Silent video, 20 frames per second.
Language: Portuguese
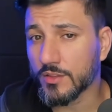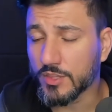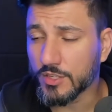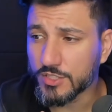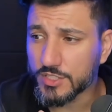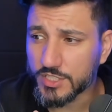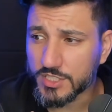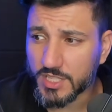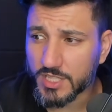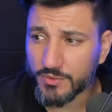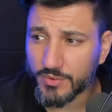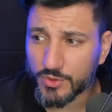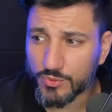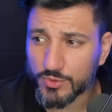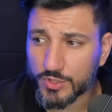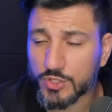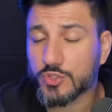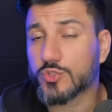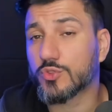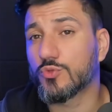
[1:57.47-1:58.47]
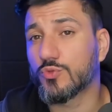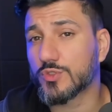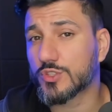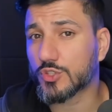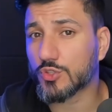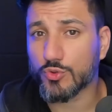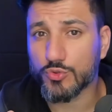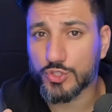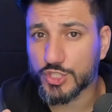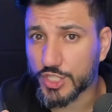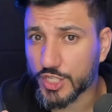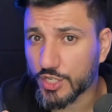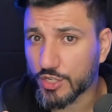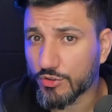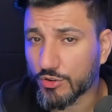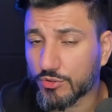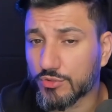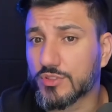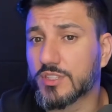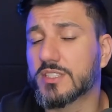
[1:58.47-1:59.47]
Então a gente está vendo um
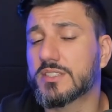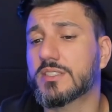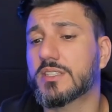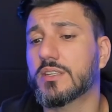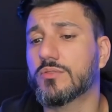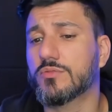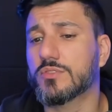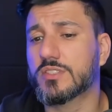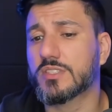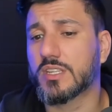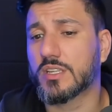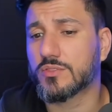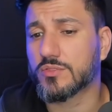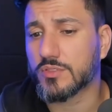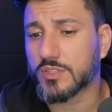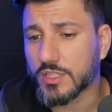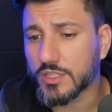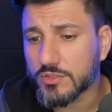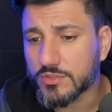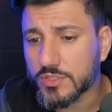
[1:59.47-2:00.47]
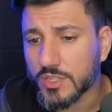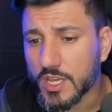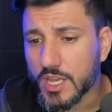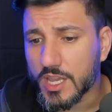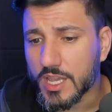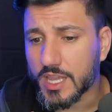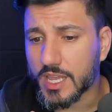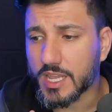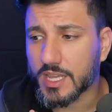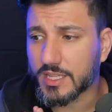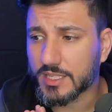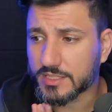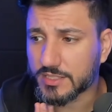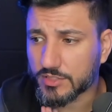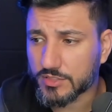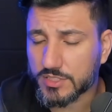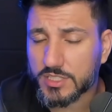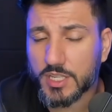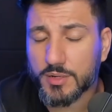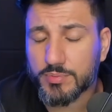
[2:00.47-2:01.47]
escrutínio acontecendo nos Estados Unidos em
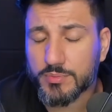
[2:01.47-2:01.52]
relação às